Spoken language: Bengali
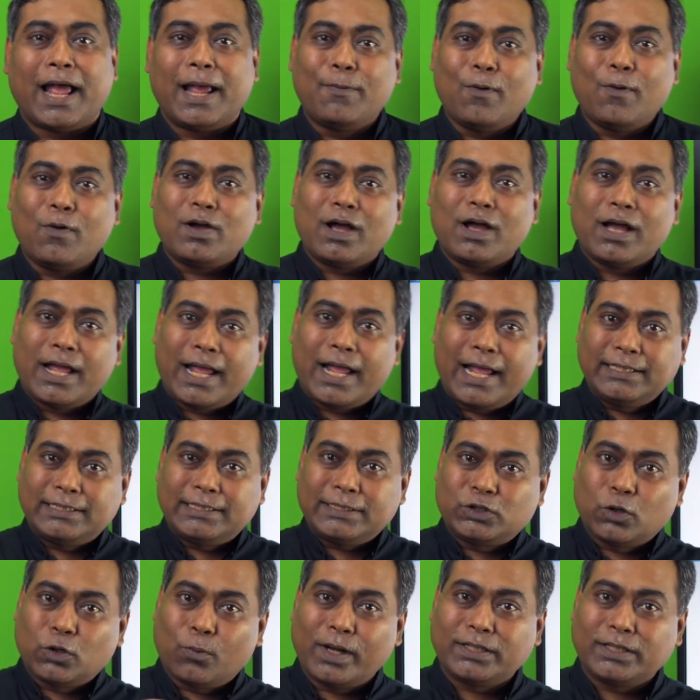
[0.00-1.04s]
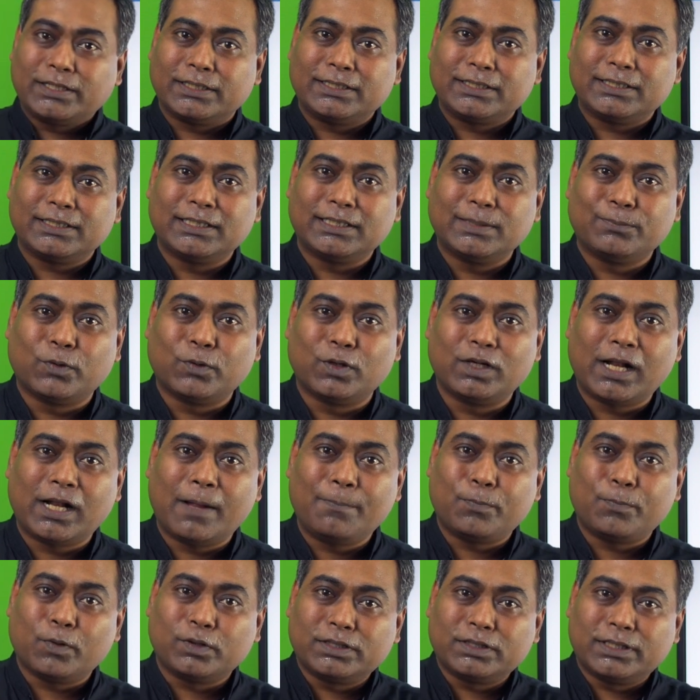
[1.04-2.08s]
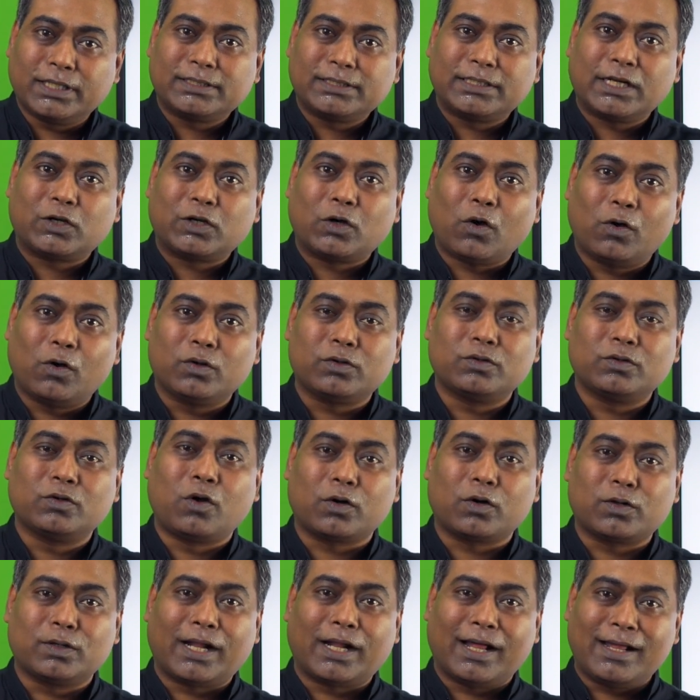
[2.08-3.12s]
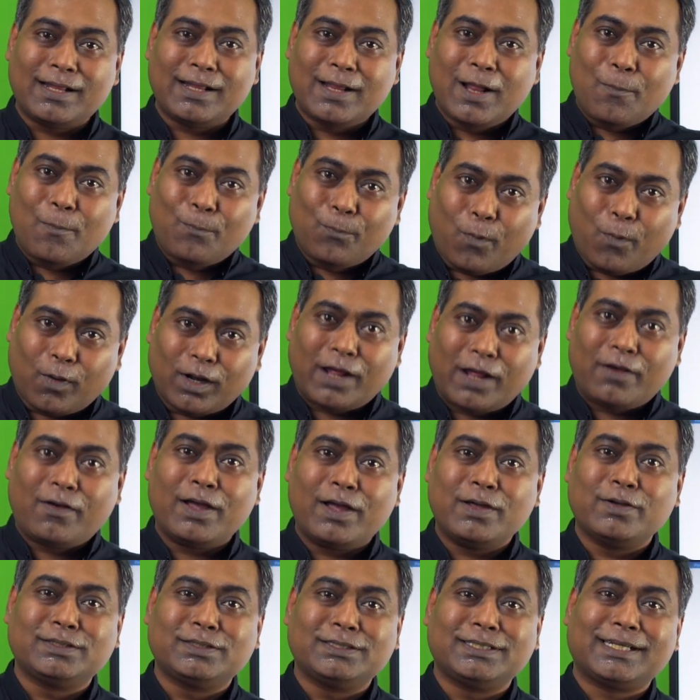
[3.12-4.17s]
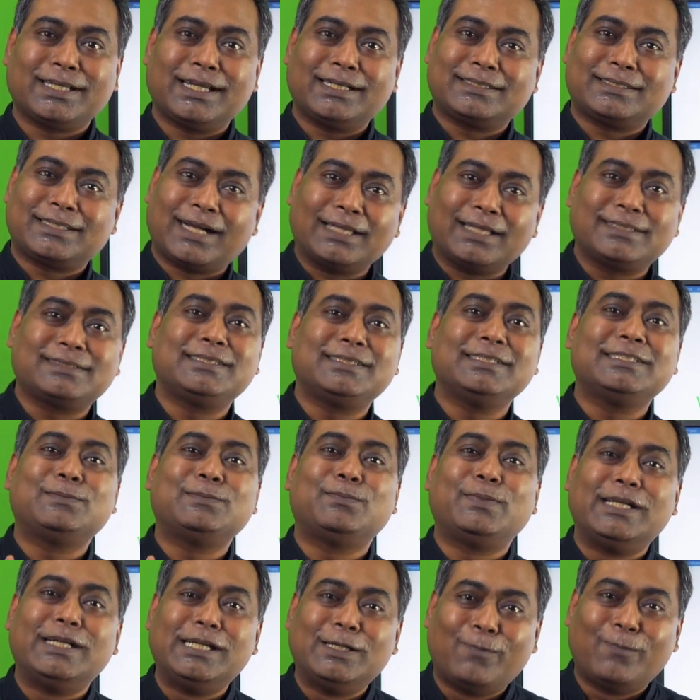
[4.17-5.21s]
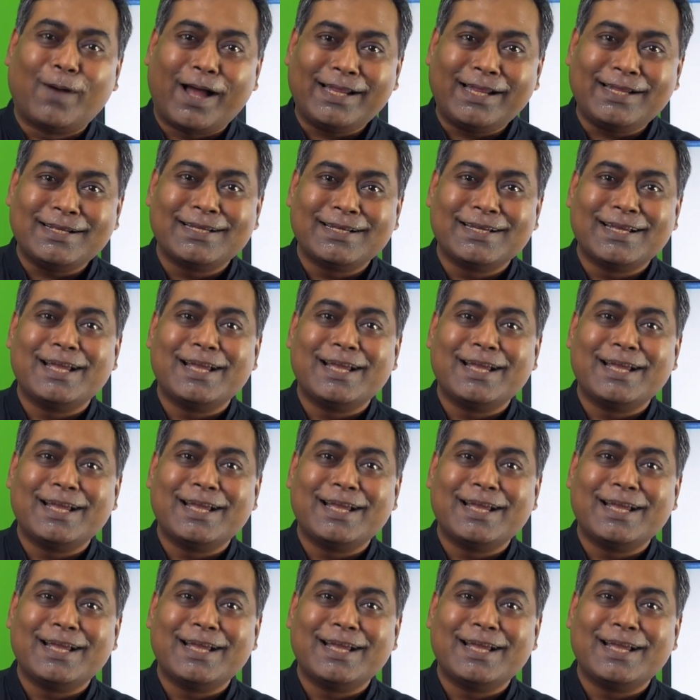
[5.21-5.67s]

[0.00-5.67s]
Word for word: এবং এই যে সময়ের সাথে সাথে বললাম প্রত্যেকটা ঘটনা বলা হয় হচ্ছে কি ট্রাস্ট ইজ বিল্ড বাই